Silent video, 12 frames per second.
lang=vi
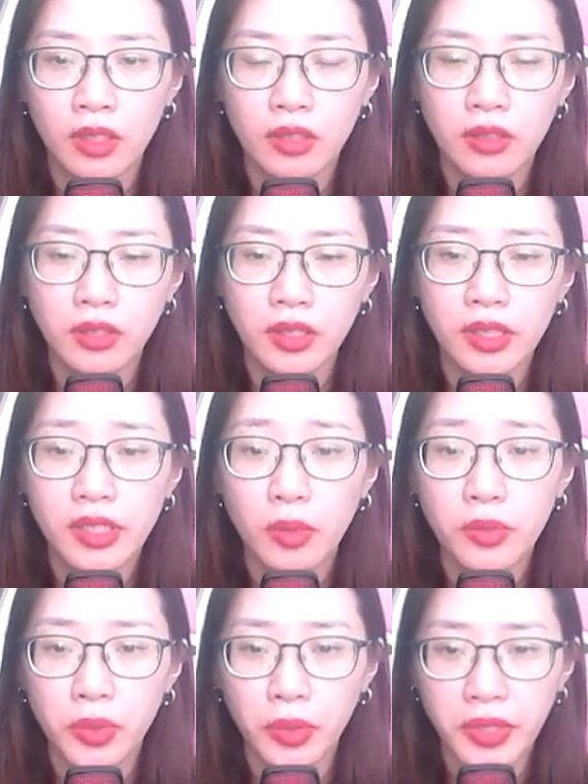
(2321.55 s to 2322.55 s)
Người
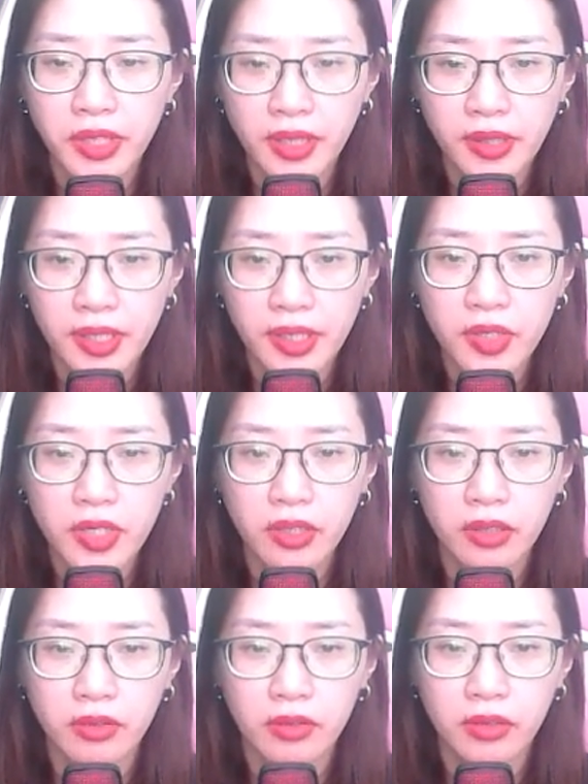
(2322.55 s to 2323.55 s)
rong ruổi trên chiến
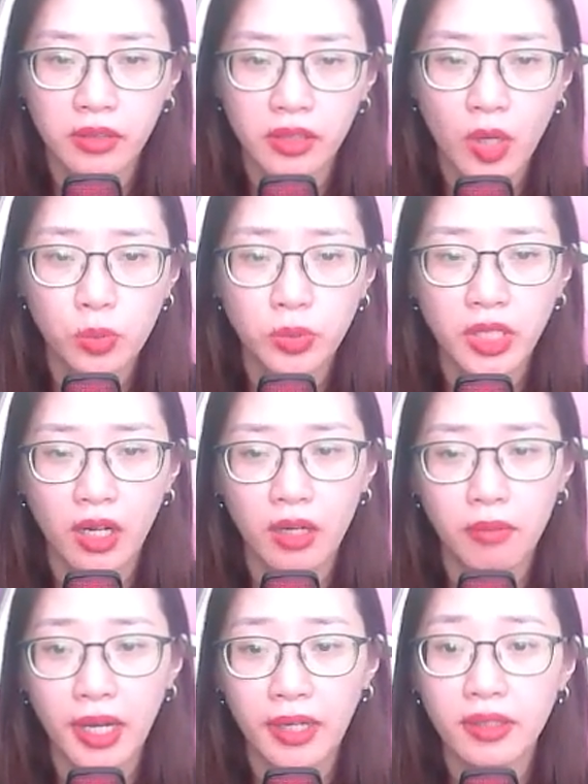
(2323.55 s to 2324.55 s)
trường, không sợ
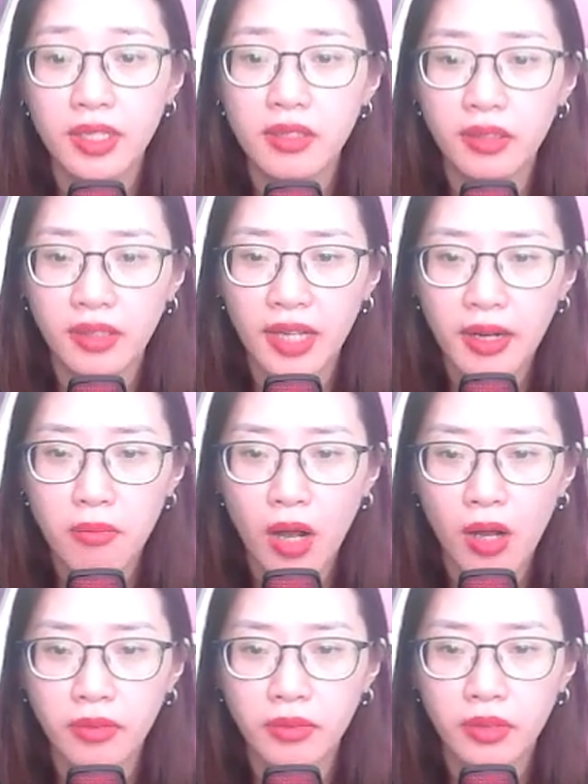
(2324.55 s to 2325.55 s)
Mặc chi lực ăn
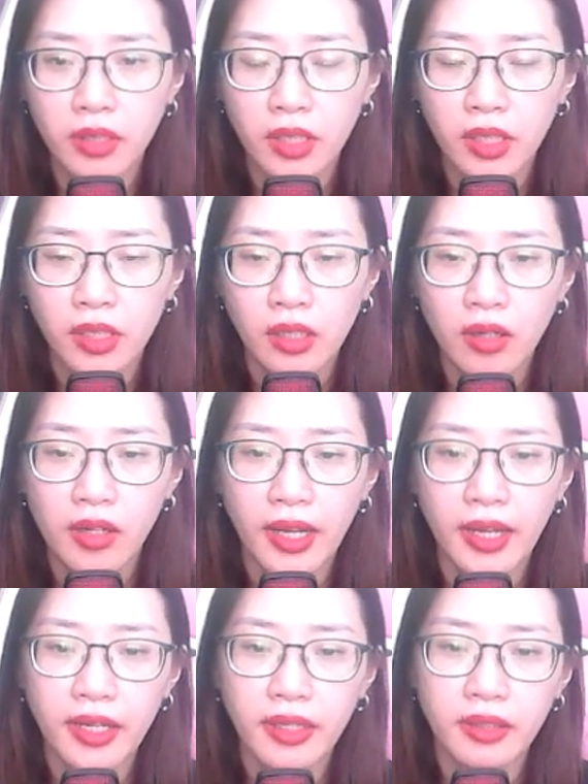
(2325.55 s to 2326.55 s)
mòn, có
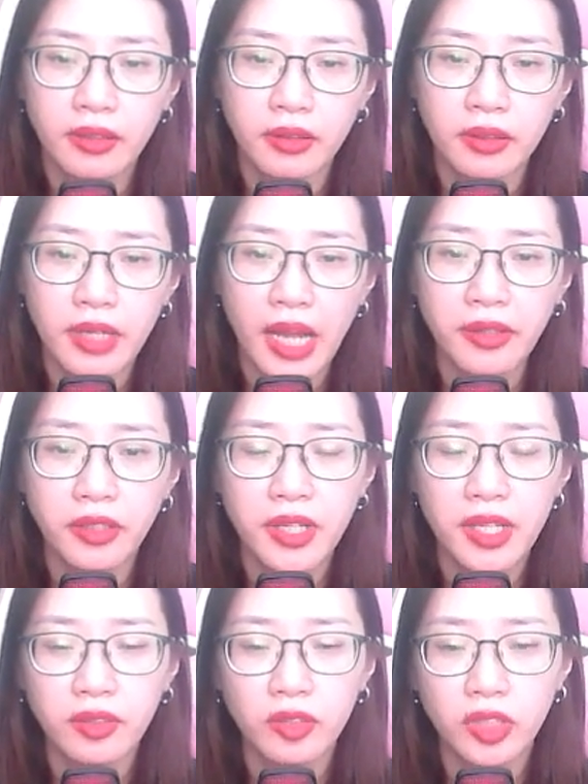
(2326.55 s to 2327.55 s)
lẽ đã đưa
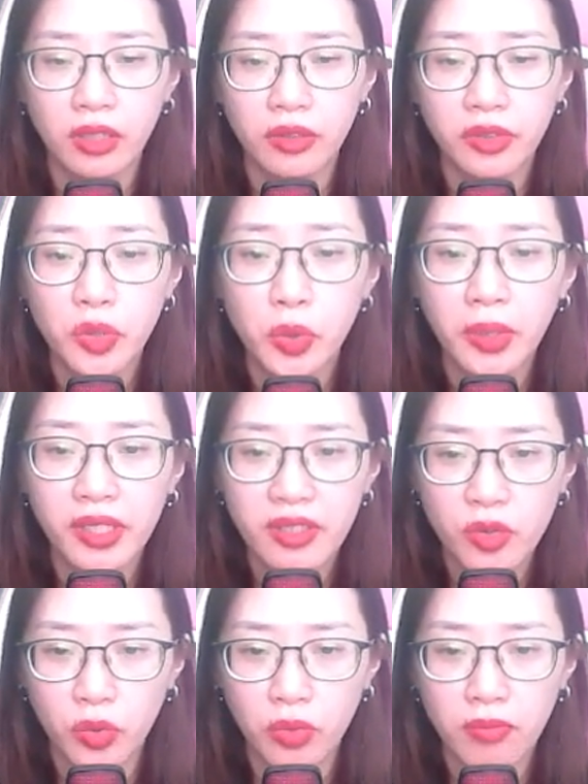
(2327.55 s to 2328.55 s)
đến sự chú ý
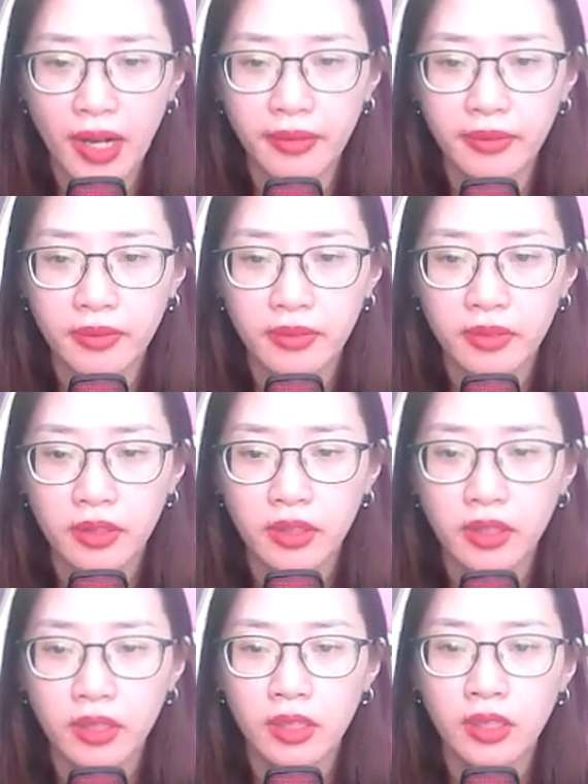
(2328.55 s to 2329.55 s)
của Mặc.
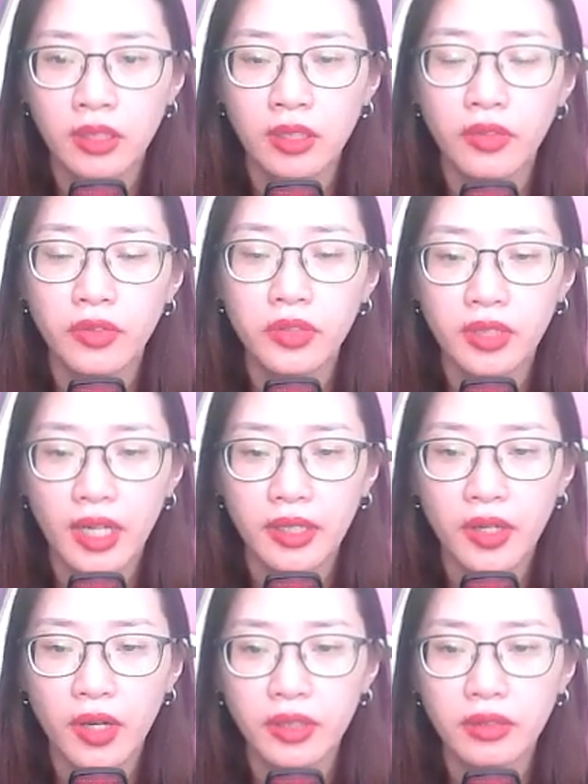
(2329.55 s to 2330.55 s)
Dương Khai
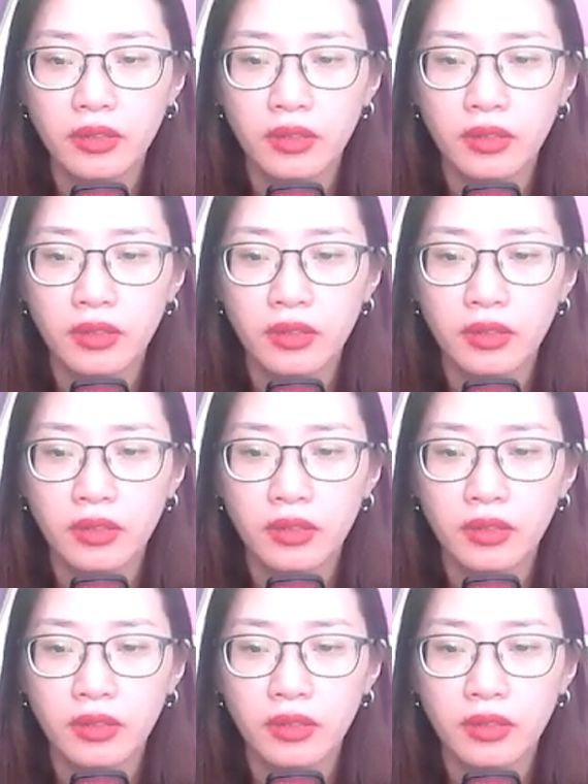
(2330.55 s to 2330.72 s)
nói,